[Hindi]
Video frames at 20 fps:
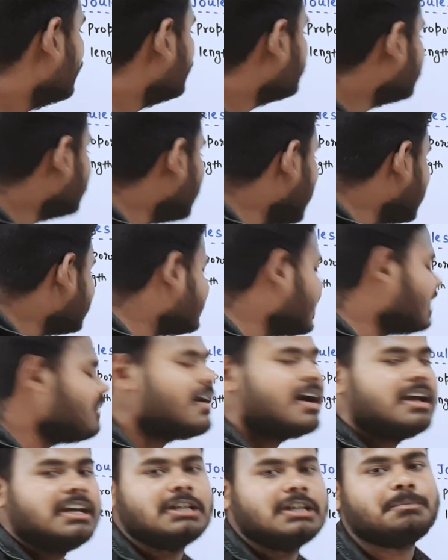उतना
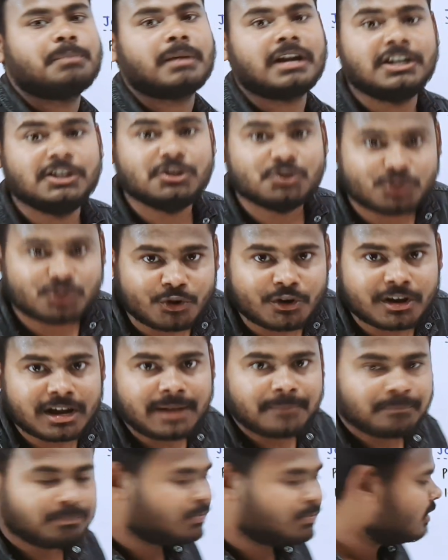ज़्यादा हीट प्रोड्यूस
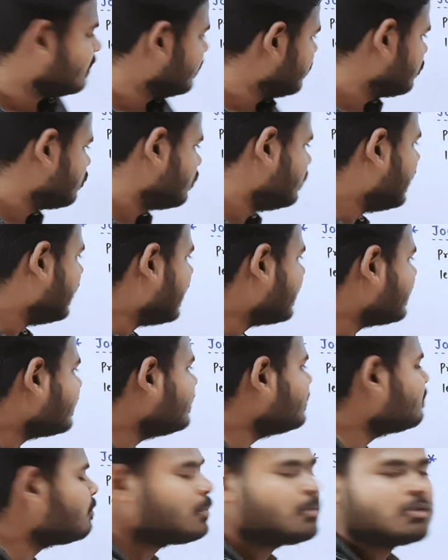होगा तो
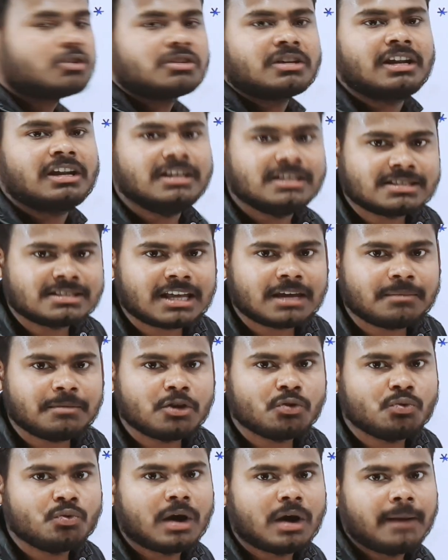डायरेक्टली प्रोपोर्शनल इसके भी
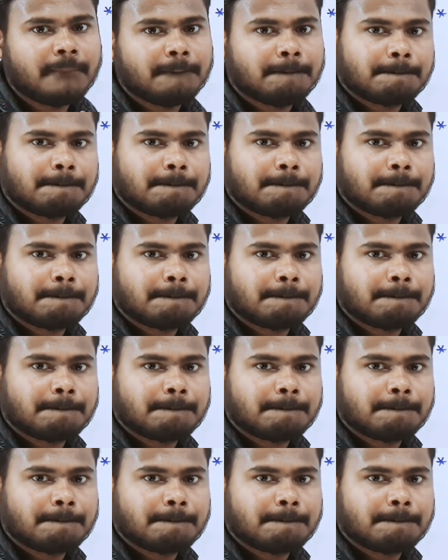हुआ